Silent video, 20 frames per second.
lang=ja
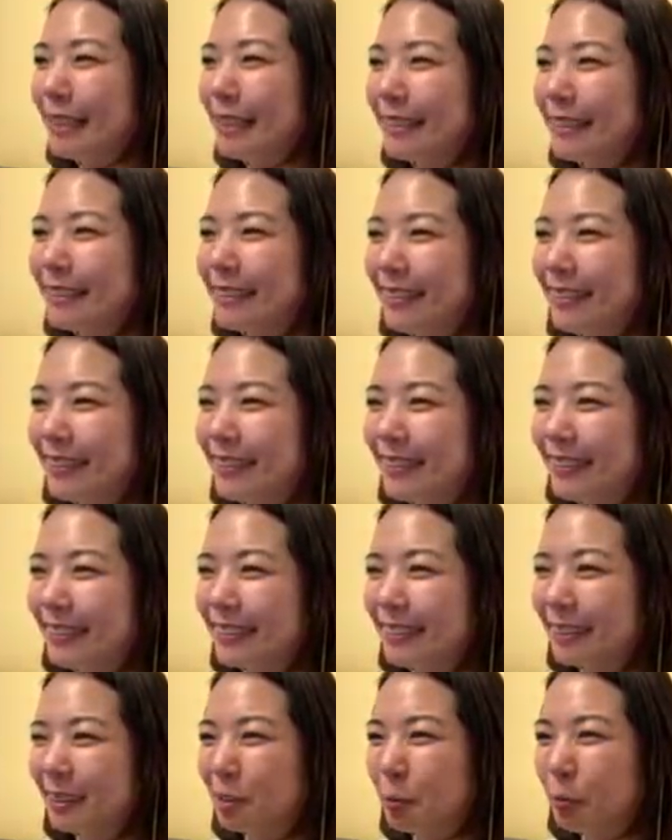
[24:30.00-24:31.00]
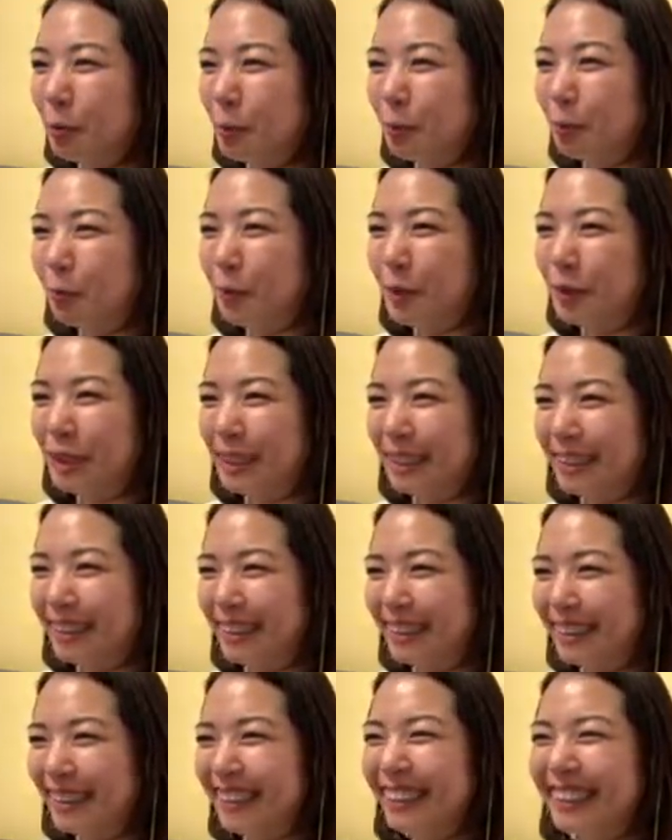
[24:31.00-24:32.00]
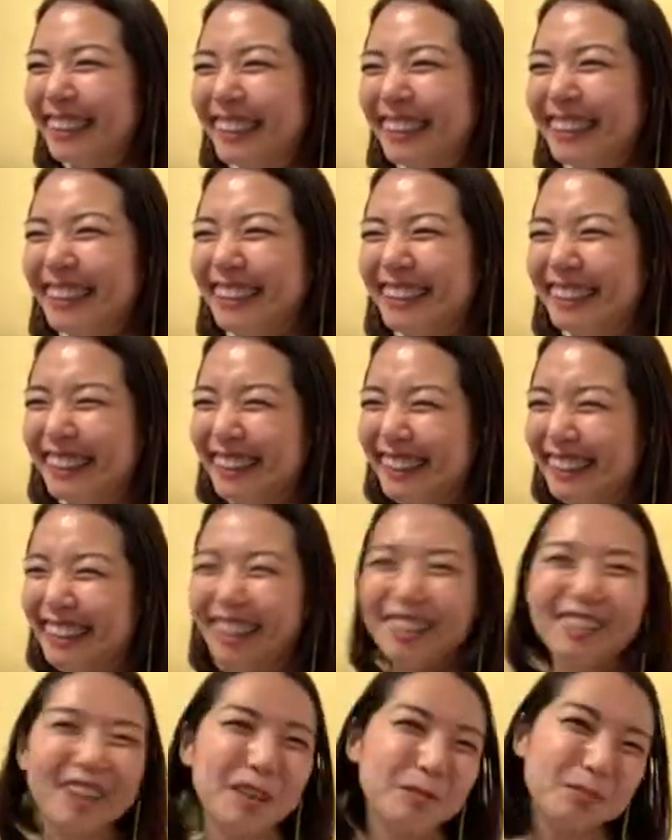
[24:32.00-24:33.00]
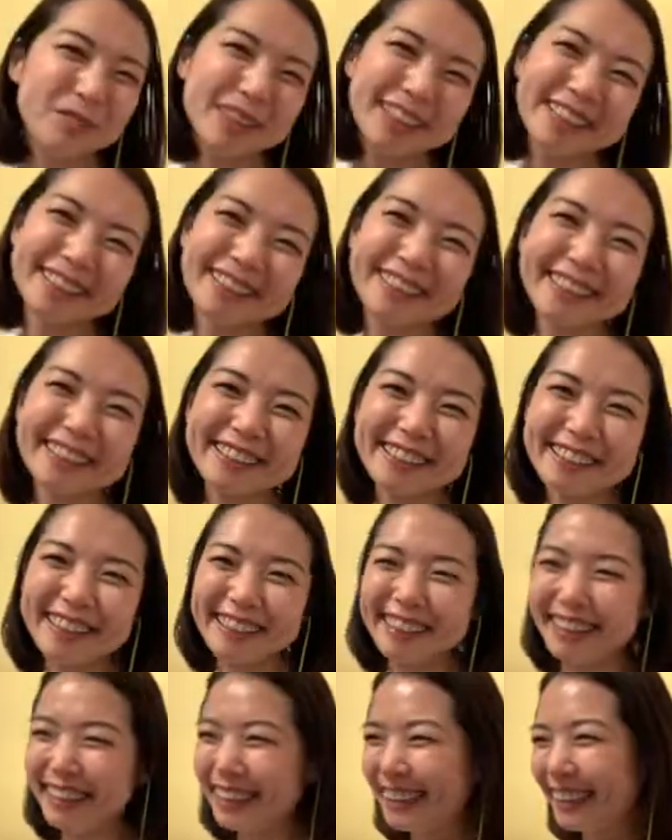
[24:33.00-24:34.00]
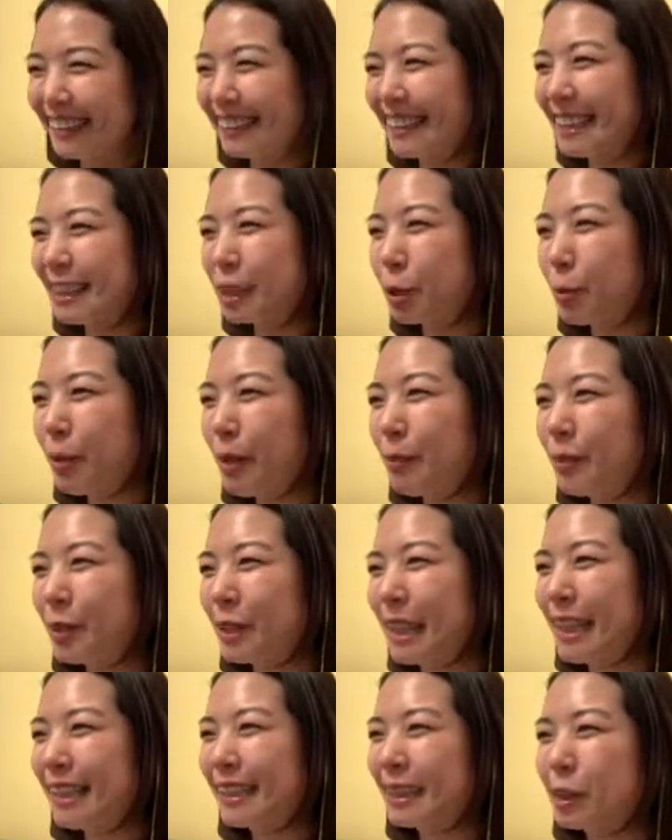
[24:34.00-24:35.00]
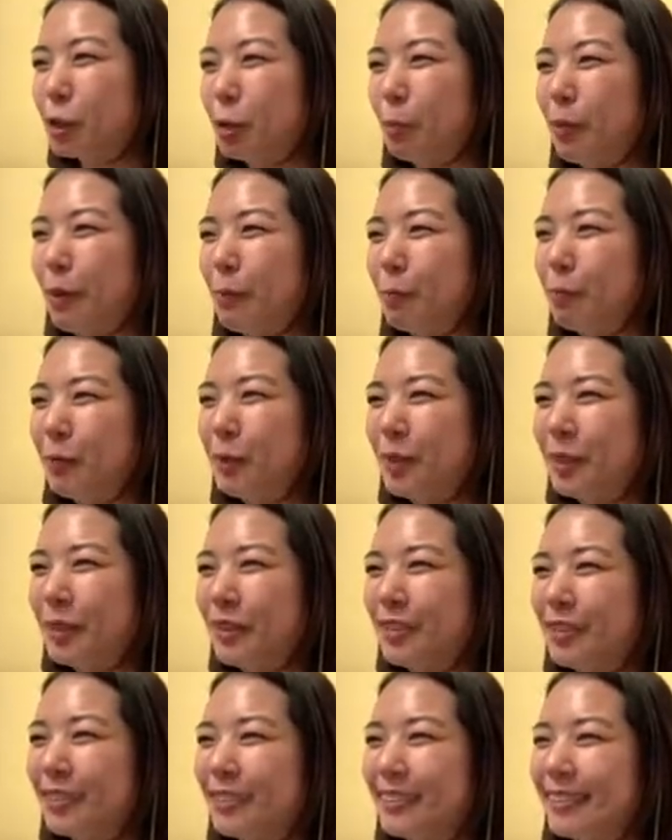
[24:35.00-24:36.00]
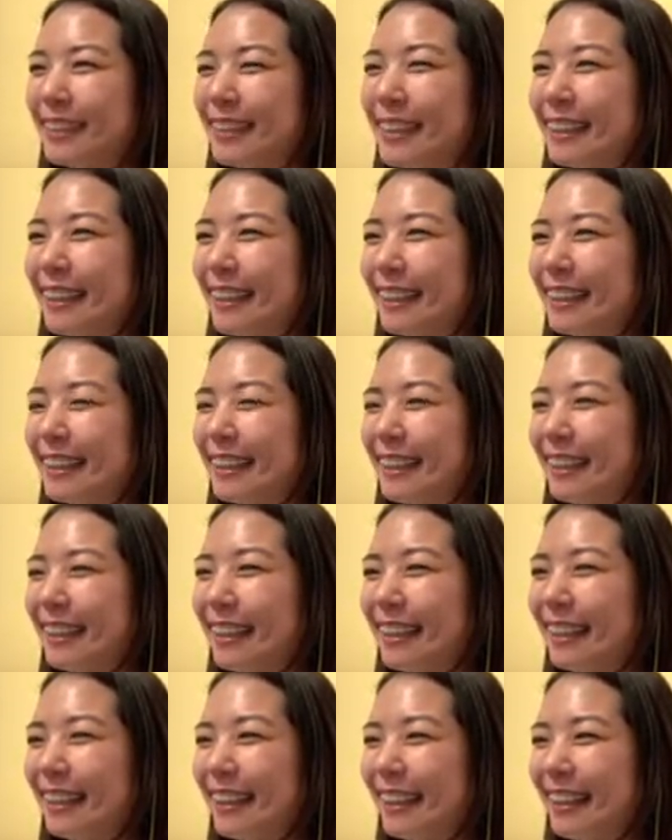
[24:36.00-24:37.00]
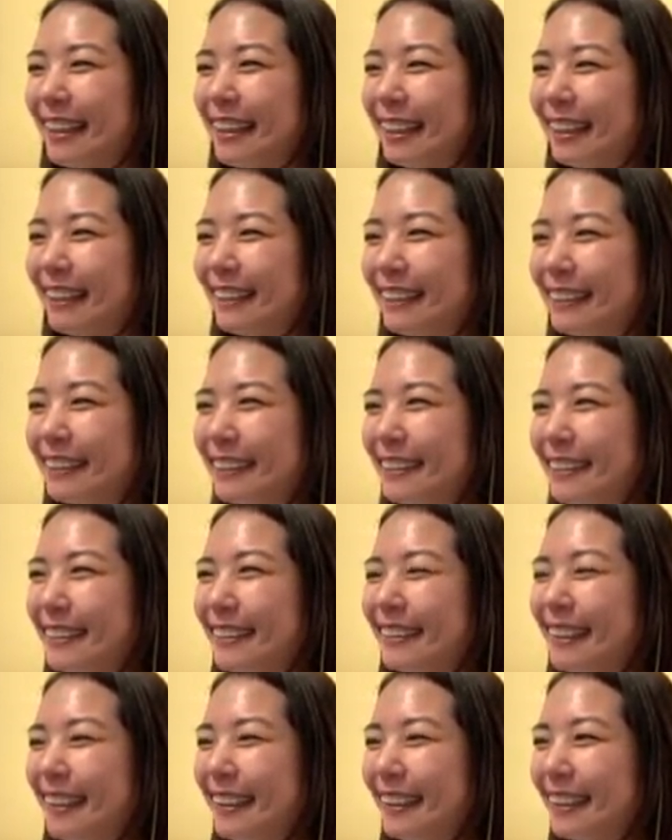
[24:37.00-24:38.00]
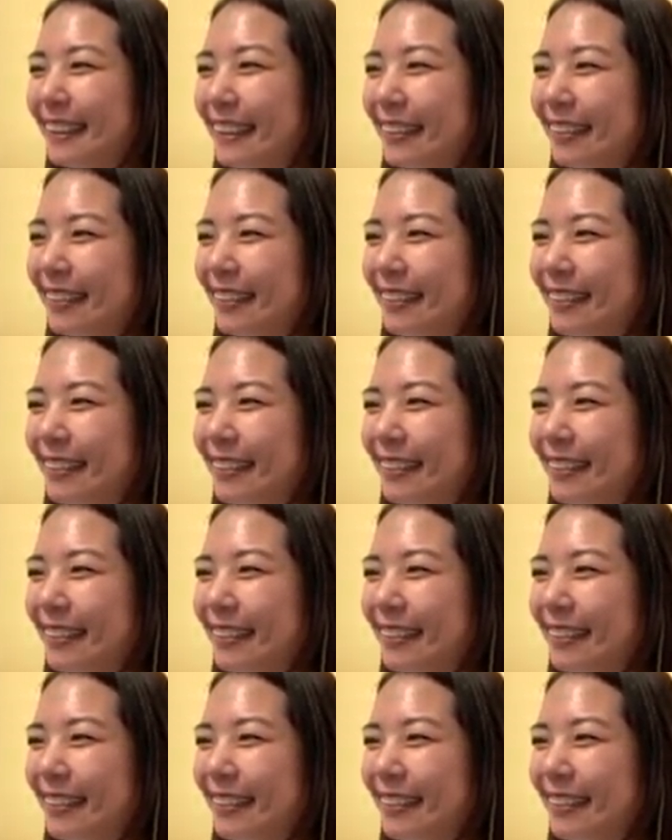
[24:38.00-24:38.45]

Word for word: イスを米っぽい米っぽいの作れたからさ、そばもなんかそばっぽいの作りたいな。なんやろ